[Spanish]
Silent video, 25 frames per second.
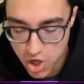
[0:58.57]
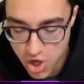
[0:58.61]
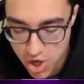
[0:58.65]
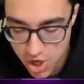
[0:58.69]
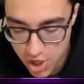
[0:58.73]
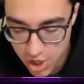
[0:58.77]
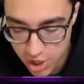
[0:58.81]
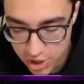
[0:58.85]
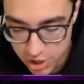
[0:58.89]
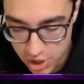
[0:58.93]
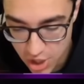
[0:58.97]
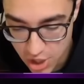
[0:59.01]

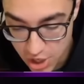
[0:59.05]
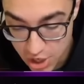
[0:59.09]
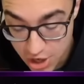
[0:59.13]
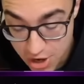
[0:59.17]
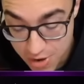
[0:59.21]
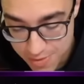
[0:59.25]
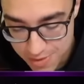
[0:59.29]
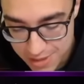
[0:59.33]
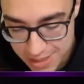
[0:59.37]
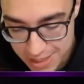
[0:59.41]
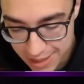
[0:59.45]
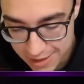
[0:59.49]
Que te
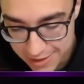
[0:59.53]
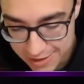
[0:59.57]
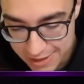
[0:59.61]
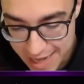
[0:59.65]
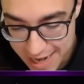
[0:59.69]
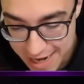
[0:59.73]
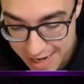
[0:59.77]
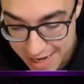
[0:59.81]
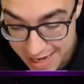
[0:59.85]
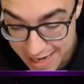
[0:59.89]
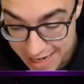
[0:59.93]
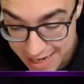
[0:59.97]

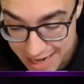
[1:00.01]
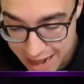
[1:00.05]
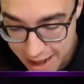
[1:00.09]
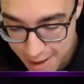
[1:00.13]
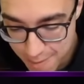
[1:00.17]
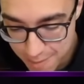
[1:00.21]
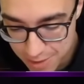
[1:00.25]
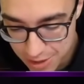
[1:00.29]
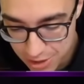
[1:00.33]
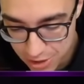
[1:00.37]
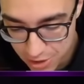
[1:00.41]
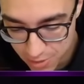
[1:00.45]
revientan
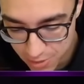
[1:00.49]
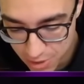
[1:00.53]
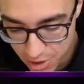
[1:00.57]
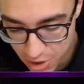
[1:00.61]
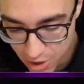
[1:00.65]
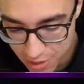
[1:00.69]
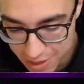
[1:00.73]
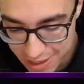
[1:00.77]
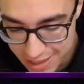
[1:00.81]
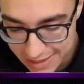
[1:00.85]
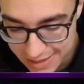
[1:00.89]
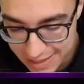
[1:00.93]
rápido,
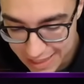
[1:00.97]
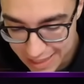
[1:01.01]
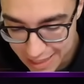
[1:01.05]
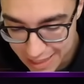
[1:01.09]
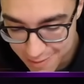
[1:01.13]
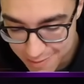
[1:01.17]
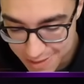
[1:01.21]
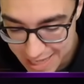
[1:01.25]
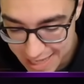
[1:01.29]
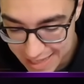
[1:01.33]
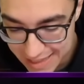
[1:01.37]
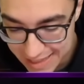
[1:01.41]
brother. Te
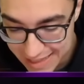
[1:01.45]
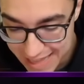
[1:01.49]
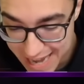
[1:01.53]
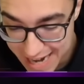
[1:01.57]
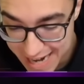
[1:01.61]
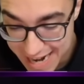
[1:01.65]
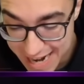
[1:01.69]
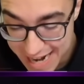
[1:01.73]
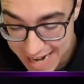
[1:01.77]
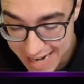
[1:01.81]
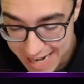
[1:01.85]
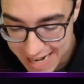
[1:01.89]

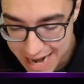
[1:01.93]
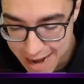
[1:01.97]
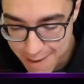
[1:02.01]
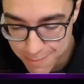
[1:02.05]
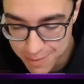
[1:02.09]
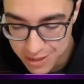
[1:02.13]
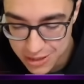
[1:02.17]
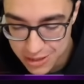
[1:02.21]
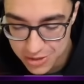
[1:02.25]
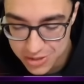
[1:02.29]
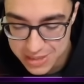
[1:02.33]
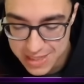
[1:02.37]
revientan
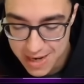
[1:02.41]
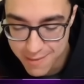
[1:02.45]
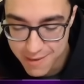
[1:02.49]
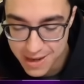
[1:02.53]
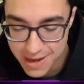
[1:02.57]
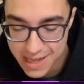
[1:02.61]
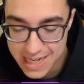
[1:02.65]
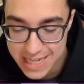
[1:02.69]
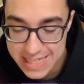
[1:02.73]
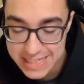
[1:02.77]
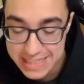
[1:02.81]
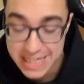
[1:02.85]
rápido,
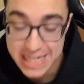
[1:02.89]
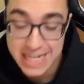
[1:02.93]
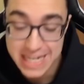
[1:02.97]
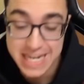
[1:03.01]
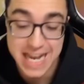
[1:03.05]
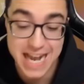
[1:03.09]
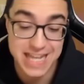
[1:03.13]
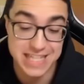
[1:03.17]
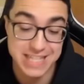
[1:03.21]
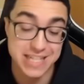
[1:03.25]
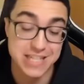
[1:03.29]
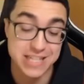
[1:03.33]
chavales.
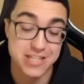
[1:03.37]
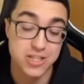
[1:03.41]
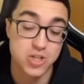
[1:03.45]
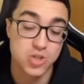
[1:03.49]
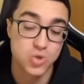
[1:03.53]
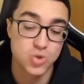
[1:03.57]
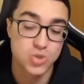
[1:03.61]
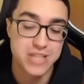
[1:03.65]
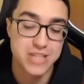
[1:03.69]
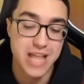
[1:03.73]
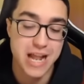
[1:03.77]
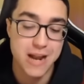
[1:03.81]
Así que si os
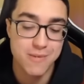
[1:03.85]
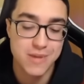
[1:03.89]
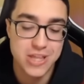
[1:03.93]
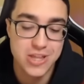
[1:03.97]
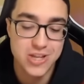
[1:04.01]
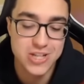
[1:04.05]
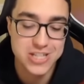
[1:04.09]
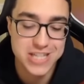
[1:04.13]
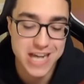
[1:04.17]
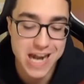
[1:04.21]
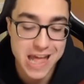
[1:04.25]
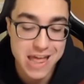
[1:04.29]
gusta el
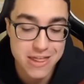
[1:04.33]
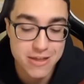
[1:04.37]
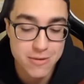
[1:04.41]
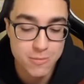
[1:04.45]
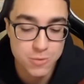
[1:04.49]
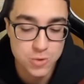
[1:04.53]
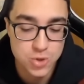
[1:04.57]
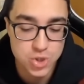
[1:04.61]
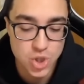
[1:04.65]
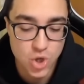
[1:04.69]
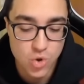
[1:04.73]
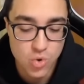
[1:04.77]
vídeo, os agradece
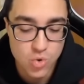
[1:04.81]
mucho